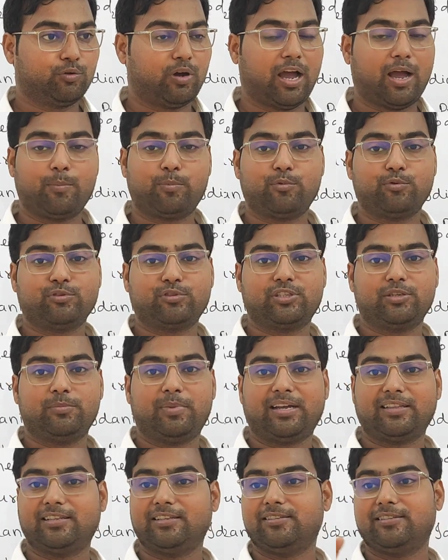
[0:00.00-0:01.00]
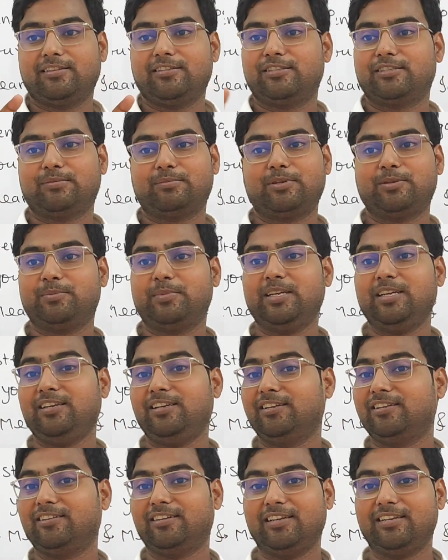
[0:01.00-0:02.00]
तो आपको उसकी बातें जल्दी समझ में
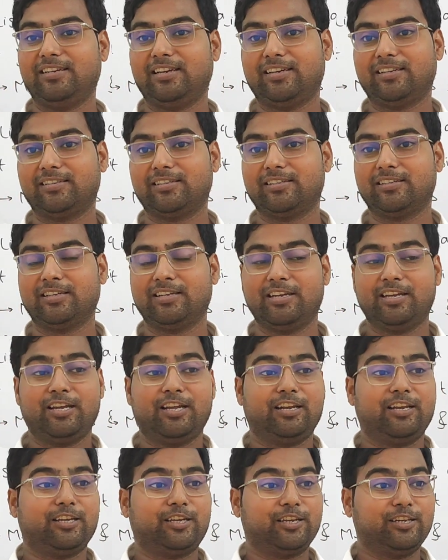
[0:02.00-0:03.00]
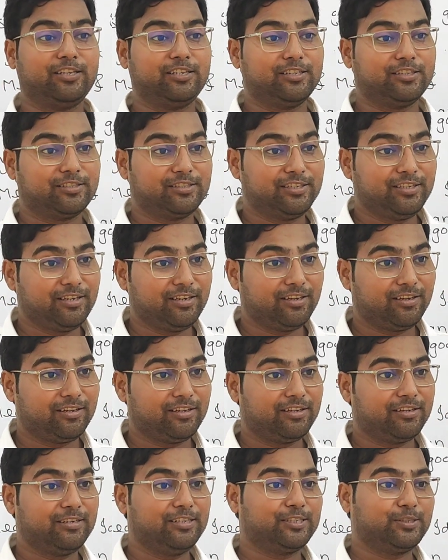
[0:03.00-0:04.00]
नहीं आएगी लेकिन इसी
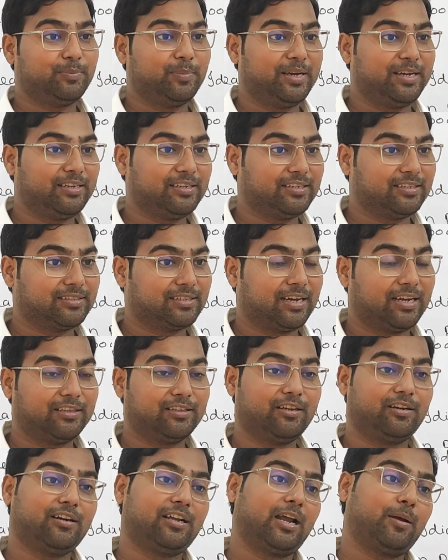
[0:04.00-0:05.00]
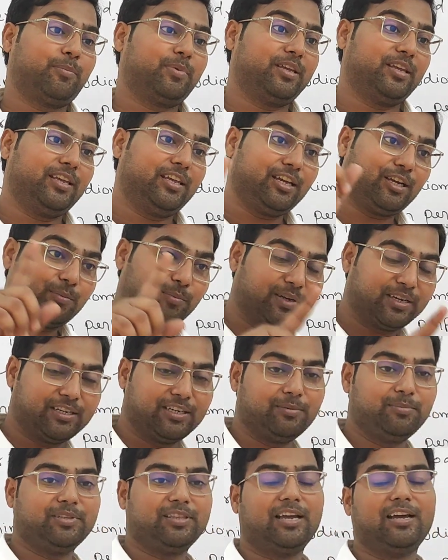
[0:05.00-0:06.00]
इंग्लिश मैन के साथ अगर आप एक
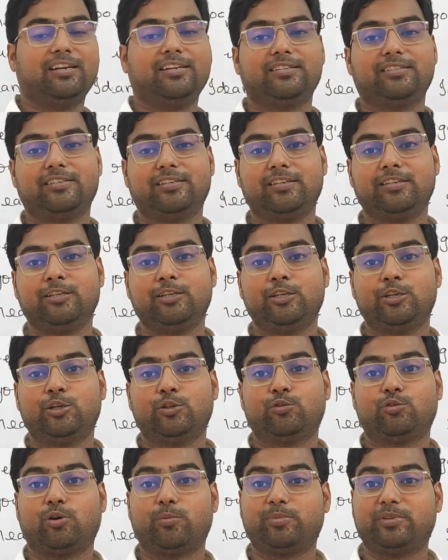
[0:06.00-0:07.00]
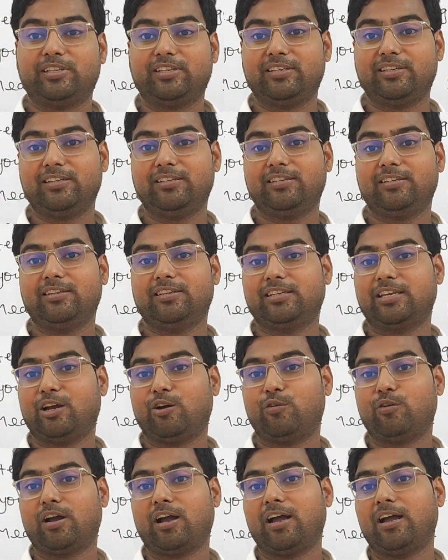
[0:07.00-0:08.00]
महीने बिता लीजिए तो अब धीरे धीरे
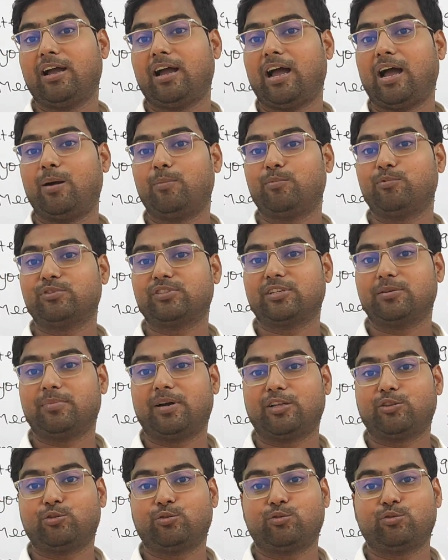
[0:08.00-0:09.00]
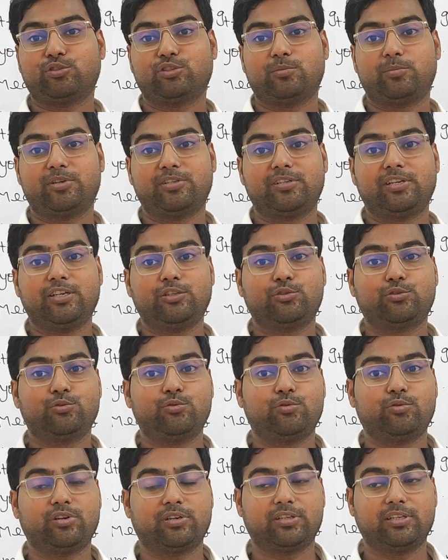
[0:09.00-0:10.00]
क्या होगा आप उसकी बातों को समझना
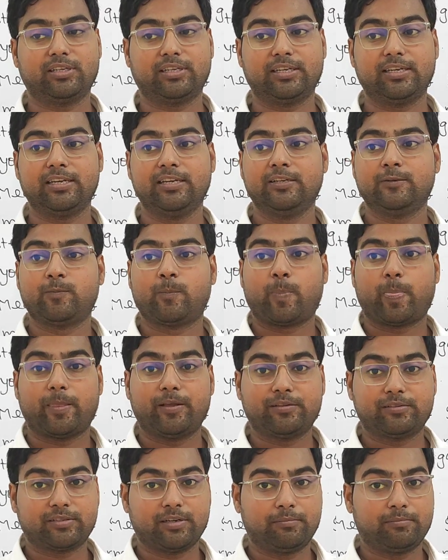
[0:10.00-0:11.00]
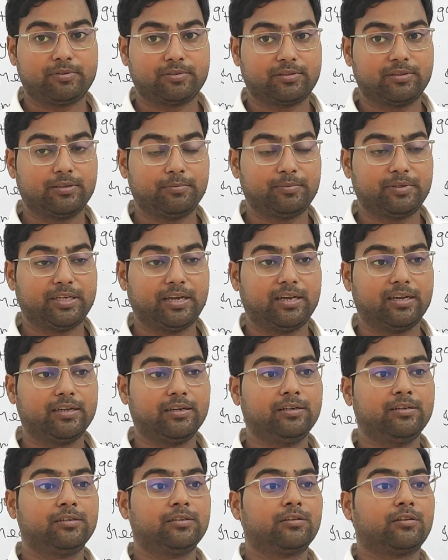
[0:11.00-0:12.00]
शुरू कर देंगे इसका मतलब क्या
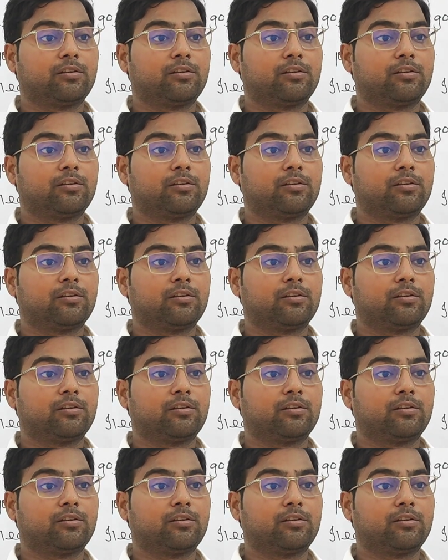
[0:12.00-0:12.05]
है